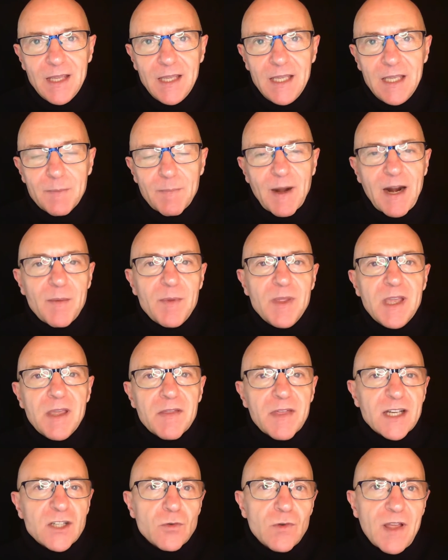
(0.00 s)
y para mí
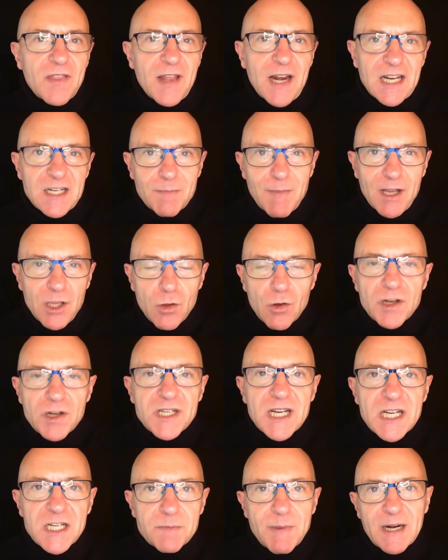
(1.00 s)
quizás una de las
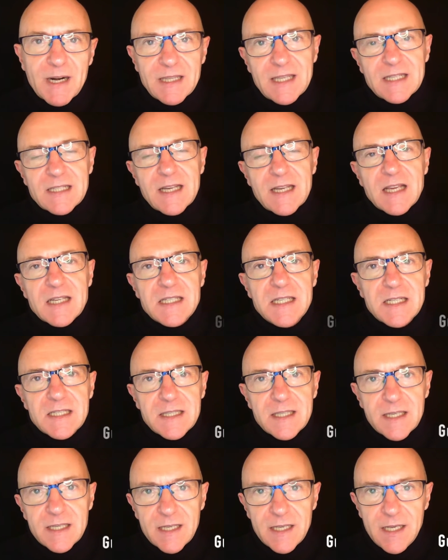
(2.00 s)
mayores expertas que
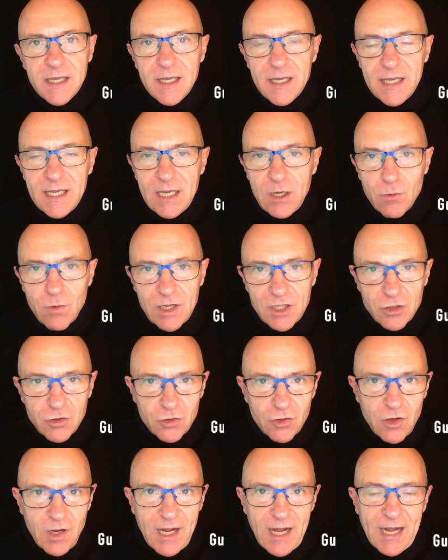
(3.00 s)
existe en
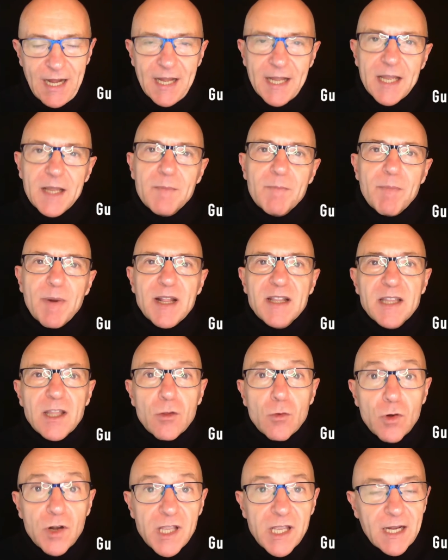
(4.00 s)
cuanto a
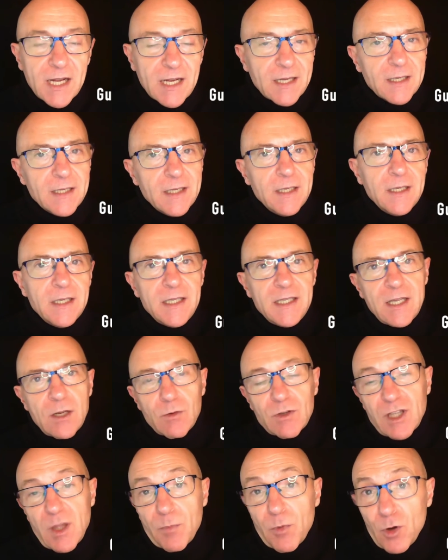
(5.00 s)
emprendeduría y
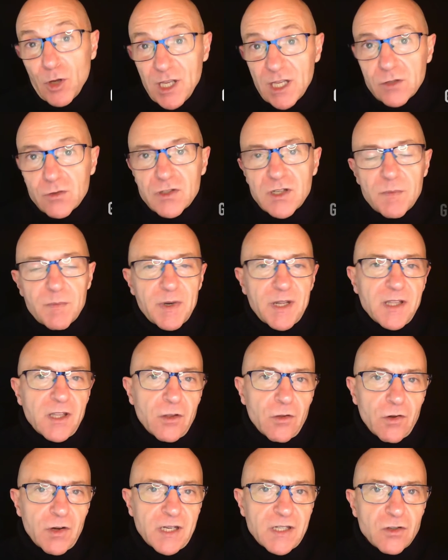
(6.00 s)
en cuanto a proyectos
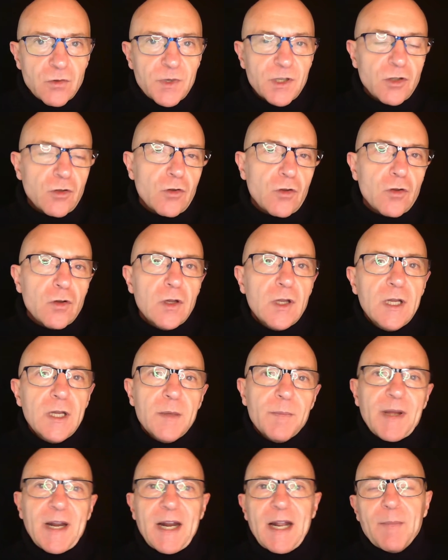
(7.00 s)
emprendedores, sobre todo
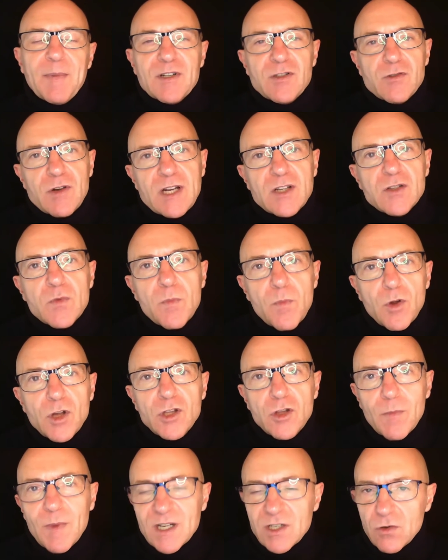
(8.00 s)
para personas un
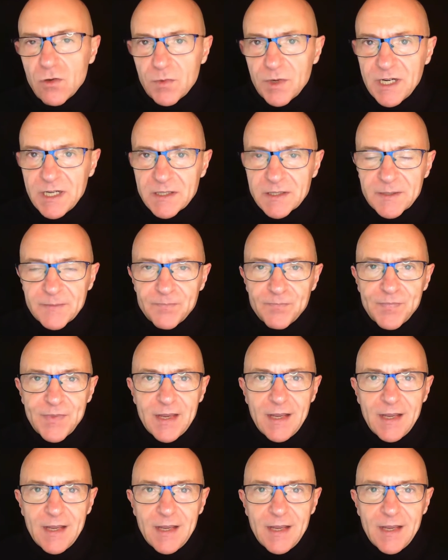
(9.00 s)
poquito más jóvenes.